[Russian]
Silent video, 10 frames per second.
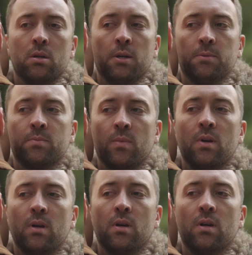Да.
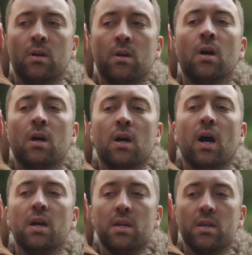
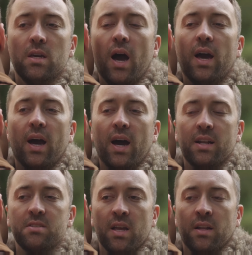Я, я, я э,
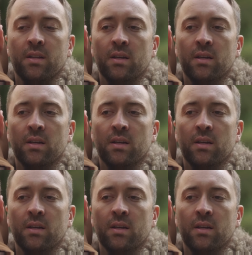понял.